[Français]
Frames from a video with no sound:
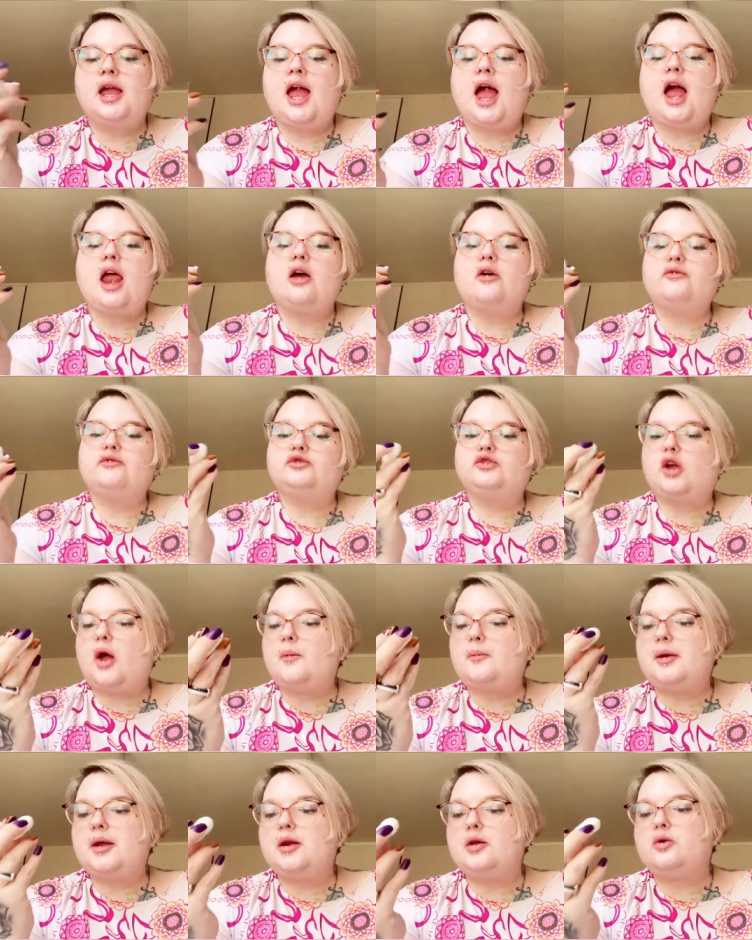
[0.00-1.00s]
Alors, vous
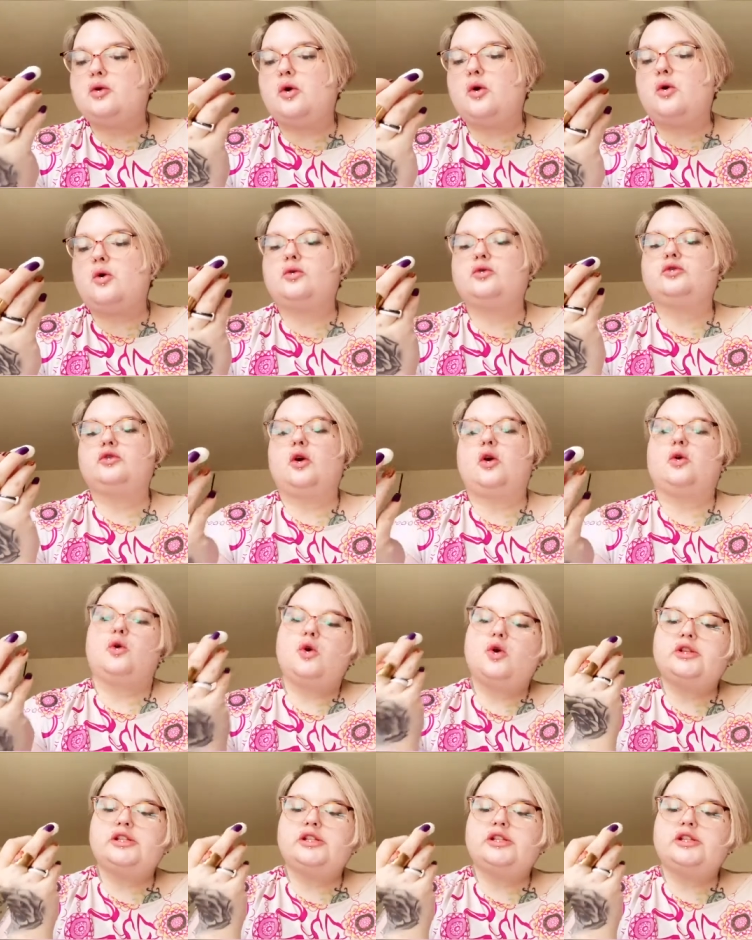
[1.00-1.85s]
trempez le cocon dans l'eau